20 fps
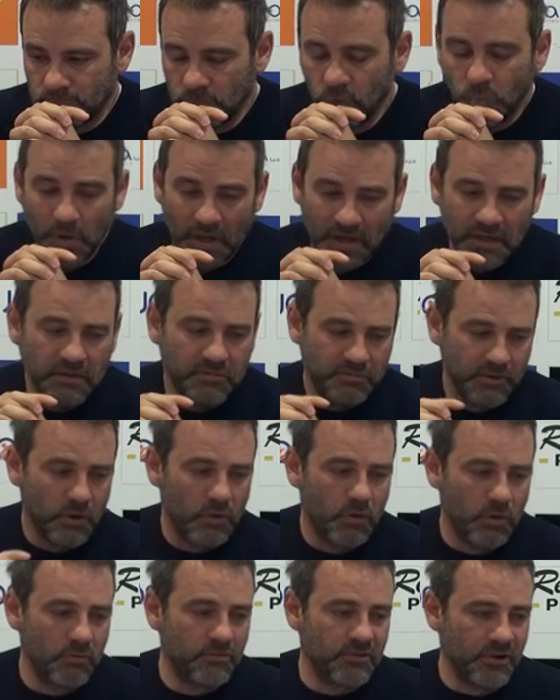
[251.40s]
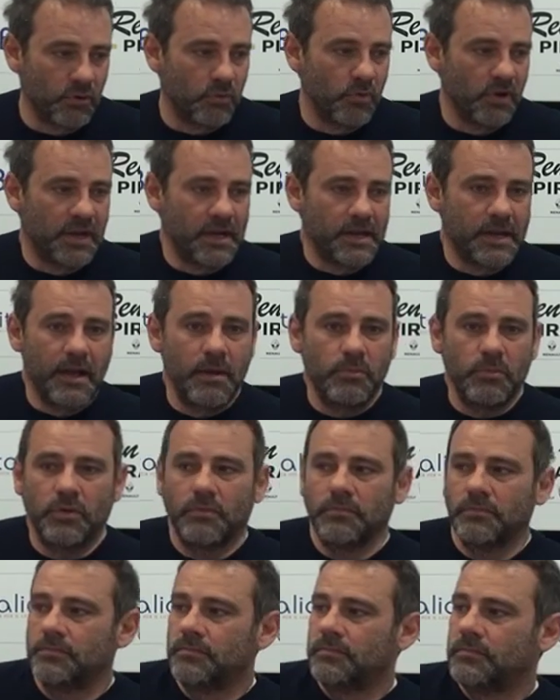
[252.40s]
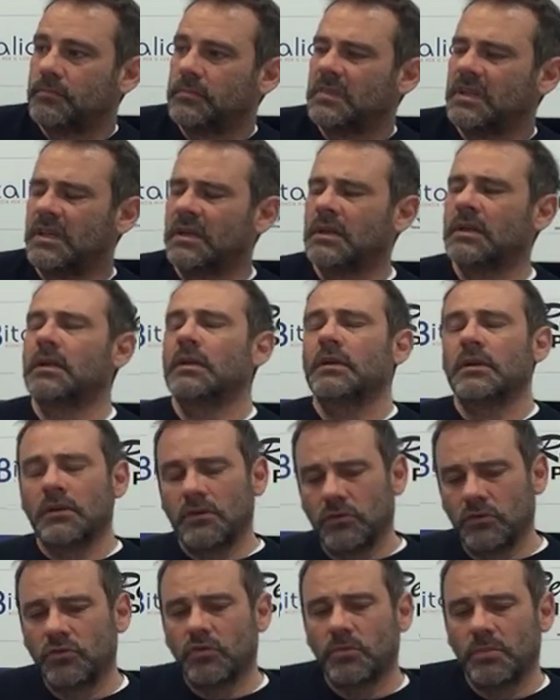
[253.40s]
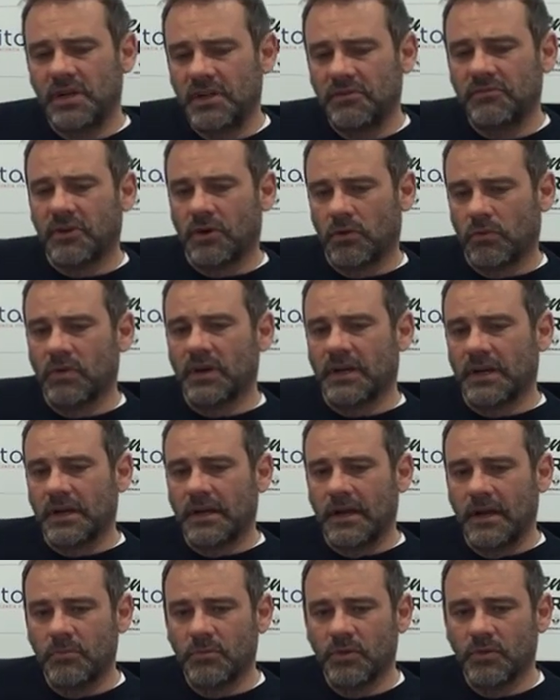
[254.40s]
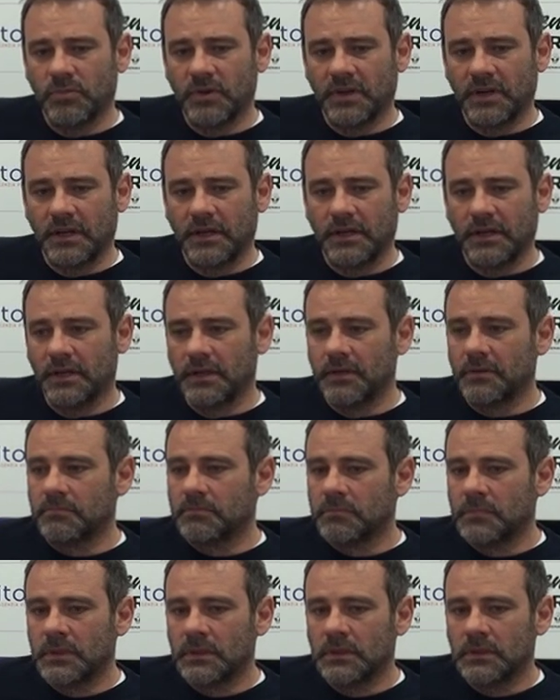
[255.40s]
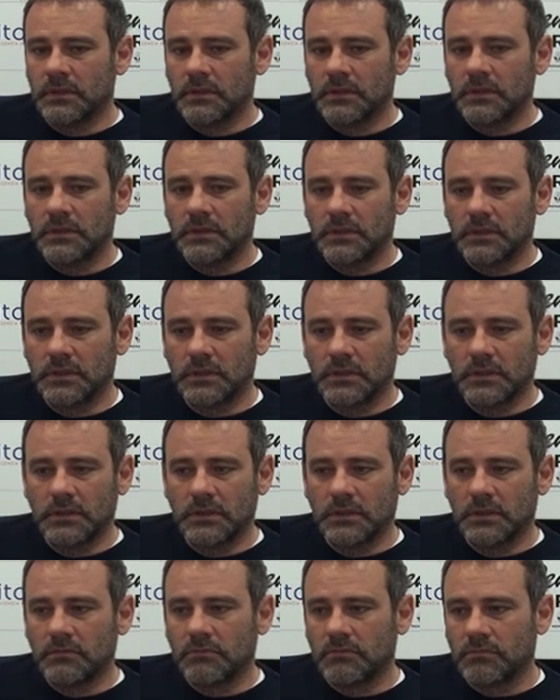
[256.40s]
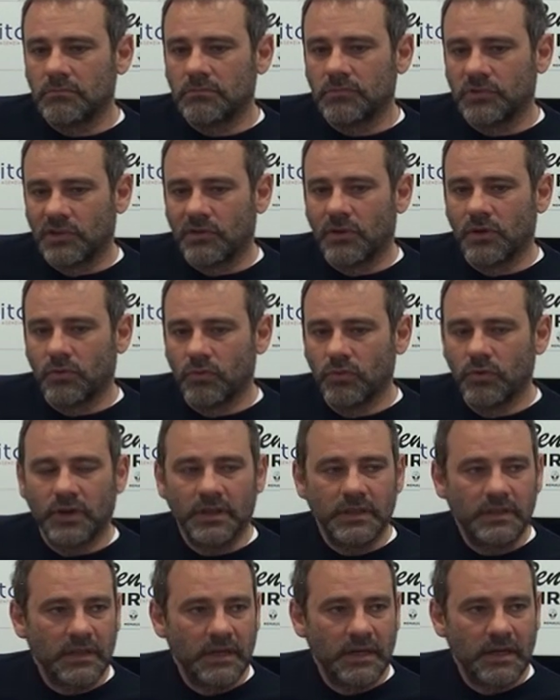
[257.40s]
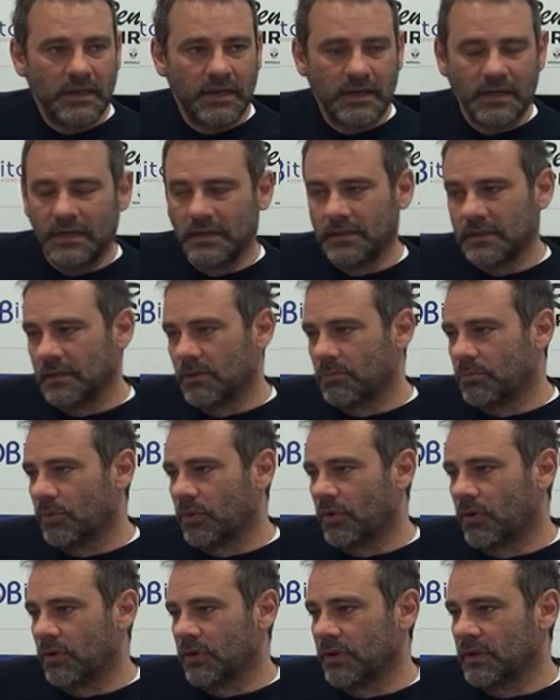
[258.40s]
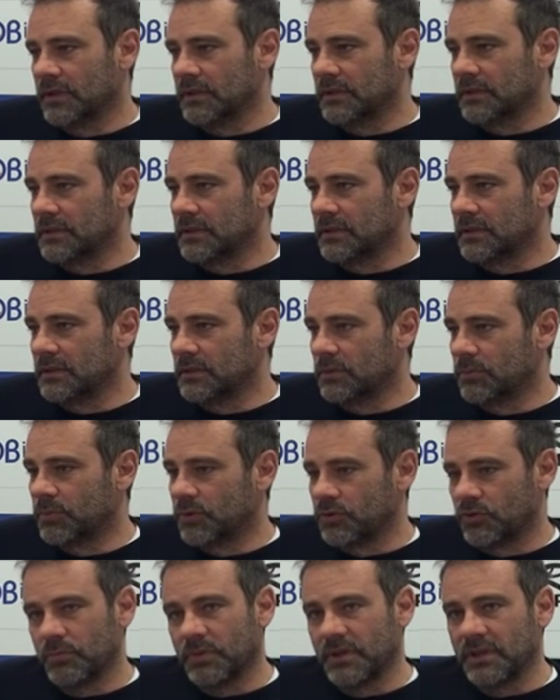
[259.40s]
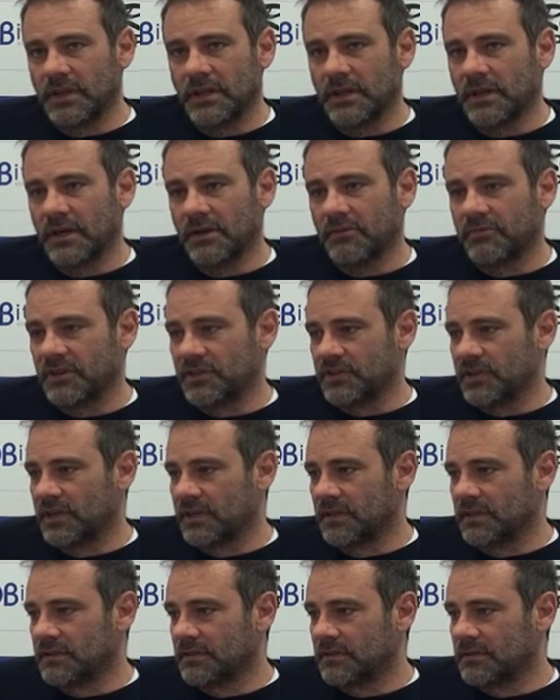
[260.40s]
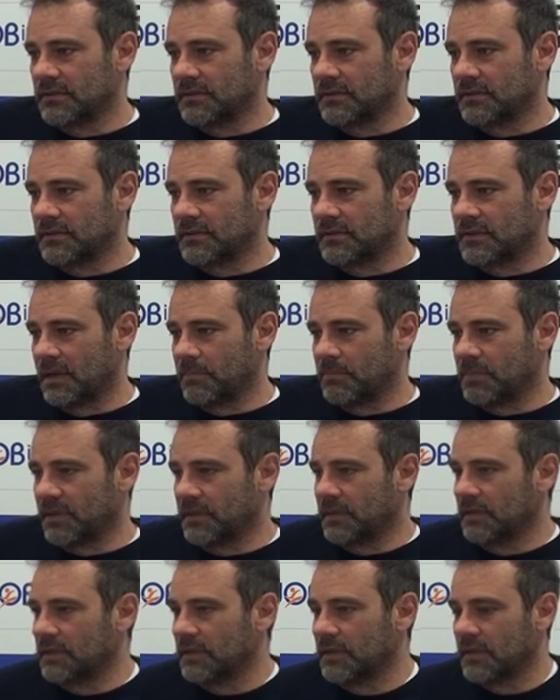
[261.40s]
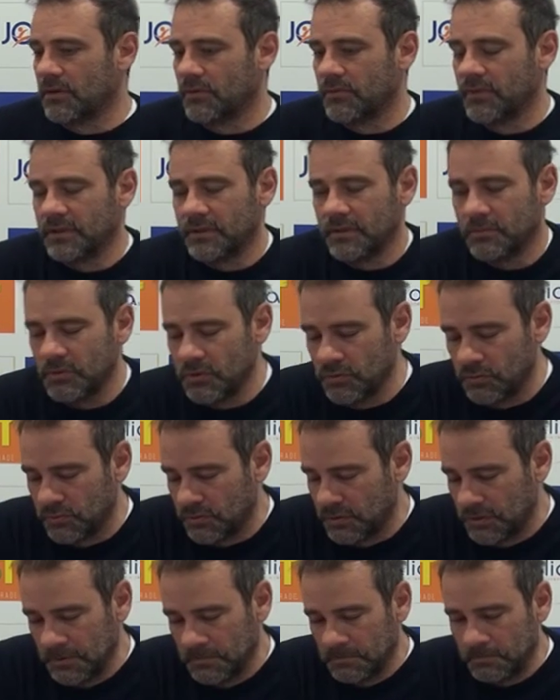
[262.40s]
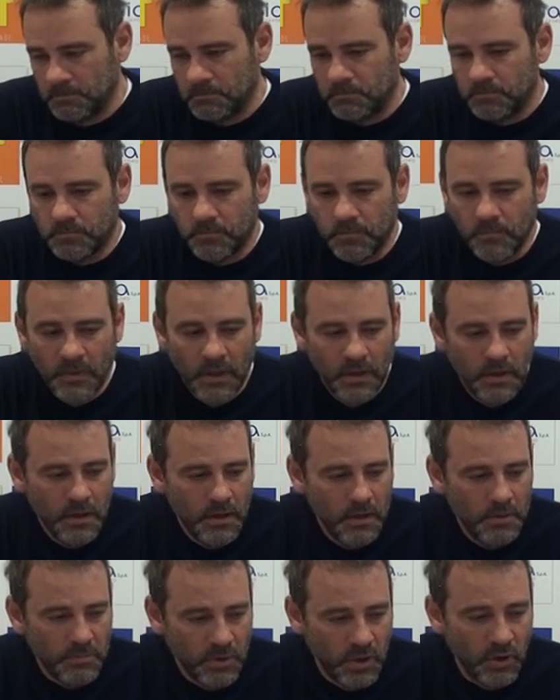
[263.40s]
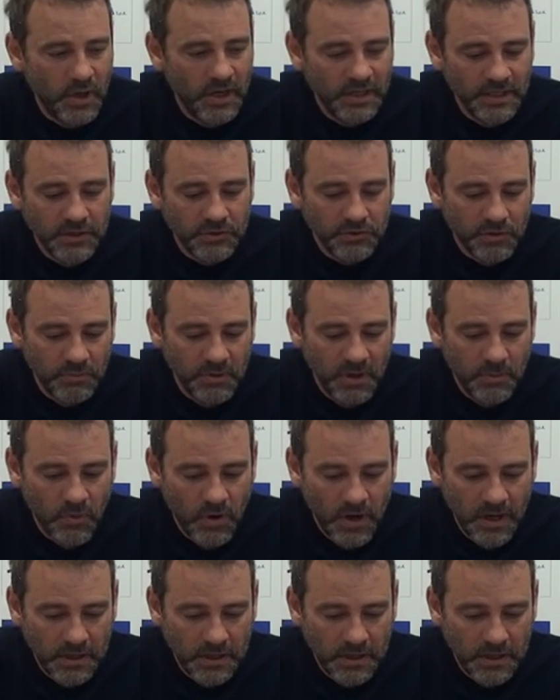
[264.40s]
Domani farò, farò qualche eh, cambio. Domani farò qualche cambio perché eh, c'è qualcuno che tira la carretta da un po' e, e non posso pretendere che faccia tre partite da 90 minuti. Però adesso abbiamo